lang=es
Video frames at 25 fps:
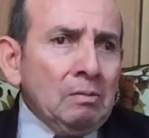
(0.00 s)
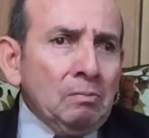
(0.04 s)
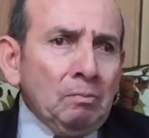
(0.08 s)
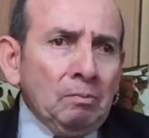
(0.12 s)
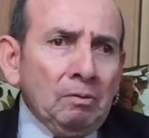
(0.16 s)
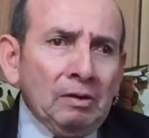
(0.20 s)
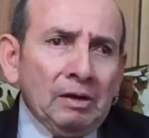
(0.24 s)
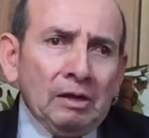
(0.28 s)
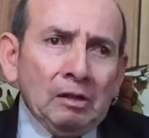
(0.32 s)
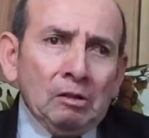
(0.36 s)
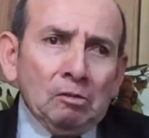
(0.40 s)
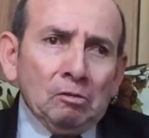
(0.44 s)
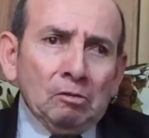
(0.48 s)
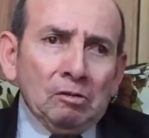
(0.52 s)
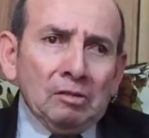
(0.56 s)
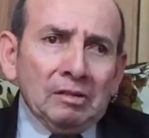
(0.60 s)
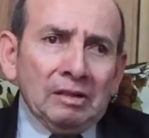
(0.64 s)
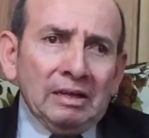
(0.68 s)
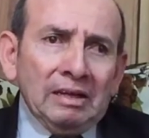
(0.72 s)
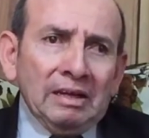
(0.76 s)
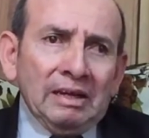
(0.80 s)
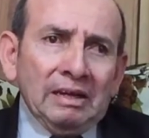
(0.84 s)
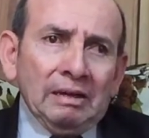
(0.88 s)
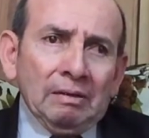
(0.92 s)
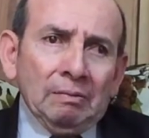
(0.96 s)
Por eso es
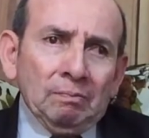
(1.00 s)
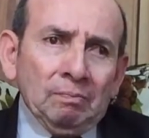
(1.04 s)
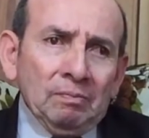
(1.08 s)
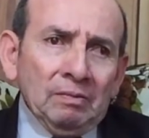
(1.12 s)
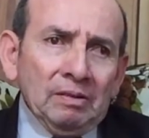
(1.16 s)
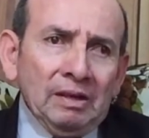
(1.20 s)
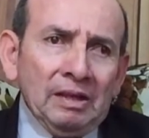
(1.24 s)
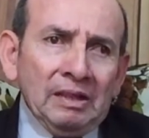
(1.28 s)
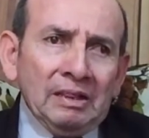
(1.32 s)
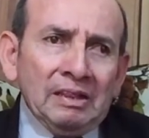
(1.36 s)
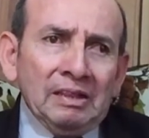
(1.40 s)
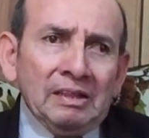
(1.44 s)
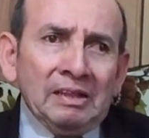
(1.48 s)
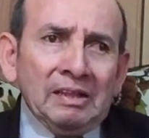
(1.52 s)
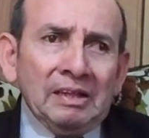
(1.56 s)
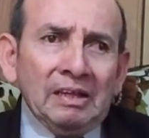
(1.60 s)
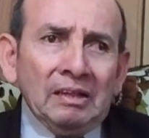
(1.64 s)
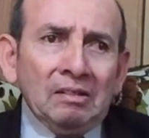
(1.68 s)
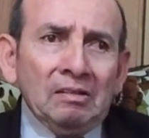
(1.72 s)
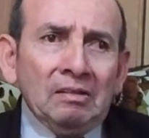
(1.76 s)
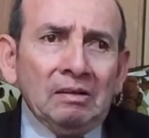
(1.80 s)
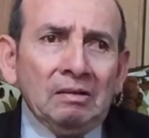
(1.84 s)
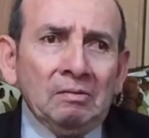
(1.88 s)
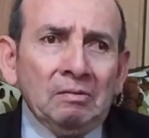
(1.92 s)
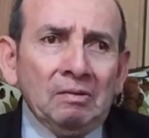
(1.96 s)
que decidí
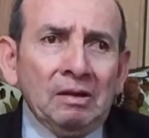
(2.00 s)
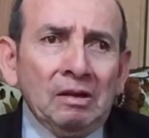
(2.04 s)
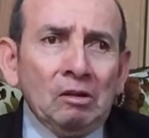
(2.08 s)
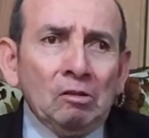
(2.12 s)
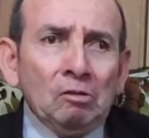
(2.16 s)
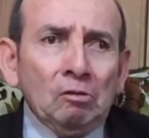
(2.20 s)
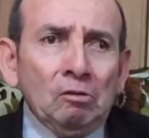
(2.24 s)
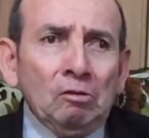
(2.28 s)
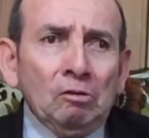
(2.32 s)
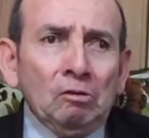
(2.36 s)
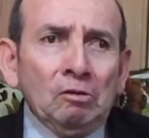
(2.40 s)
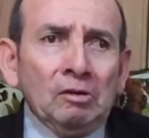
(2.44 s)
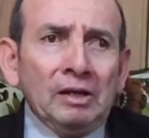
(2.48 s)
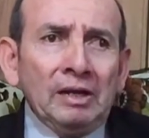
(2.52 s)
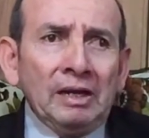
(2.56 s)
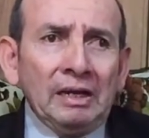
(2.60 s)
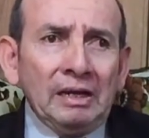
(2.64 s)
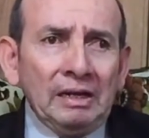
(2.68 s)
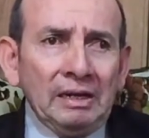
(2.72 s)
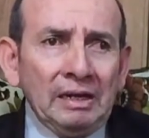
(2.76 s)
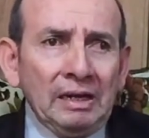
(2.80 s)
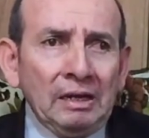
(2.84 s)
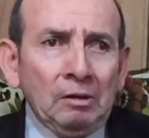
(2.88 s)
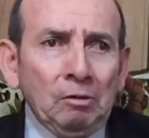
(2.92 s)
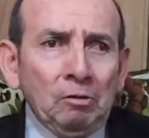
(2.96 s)
escribir solo
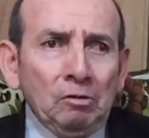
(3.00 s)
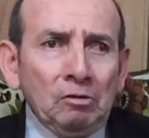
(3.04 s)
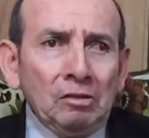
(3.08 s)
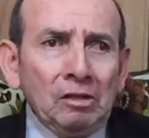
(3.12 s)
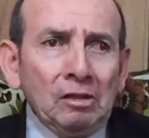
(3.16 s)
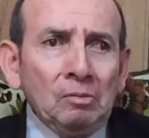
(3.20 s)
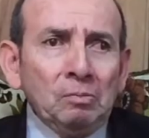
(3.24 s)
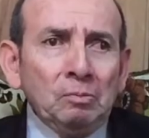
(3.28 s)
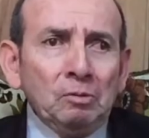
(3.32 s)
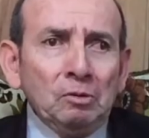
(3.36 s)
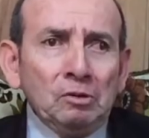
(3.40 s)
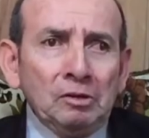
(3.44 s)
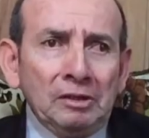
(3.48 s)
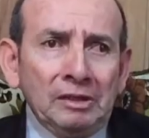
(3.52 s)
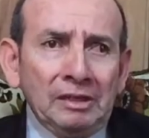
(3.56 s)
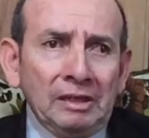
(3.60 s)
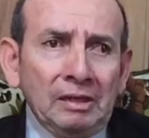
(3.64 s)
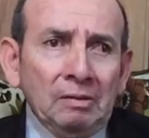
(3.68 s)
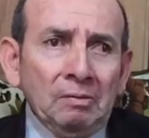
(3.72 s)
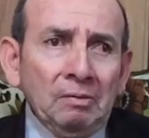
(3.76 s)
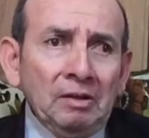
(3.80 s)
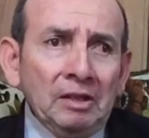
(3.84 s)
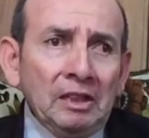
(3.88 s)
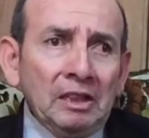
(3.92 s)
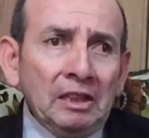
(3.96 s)
de, cosas
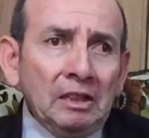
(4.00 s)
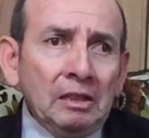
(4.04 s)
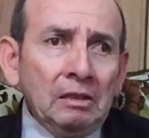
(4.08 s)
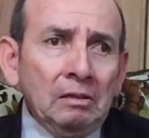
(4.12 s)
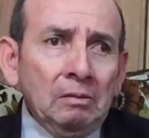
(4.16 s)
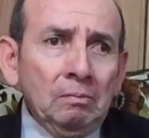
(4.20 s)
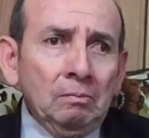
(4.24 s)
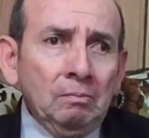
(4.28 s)
positivas.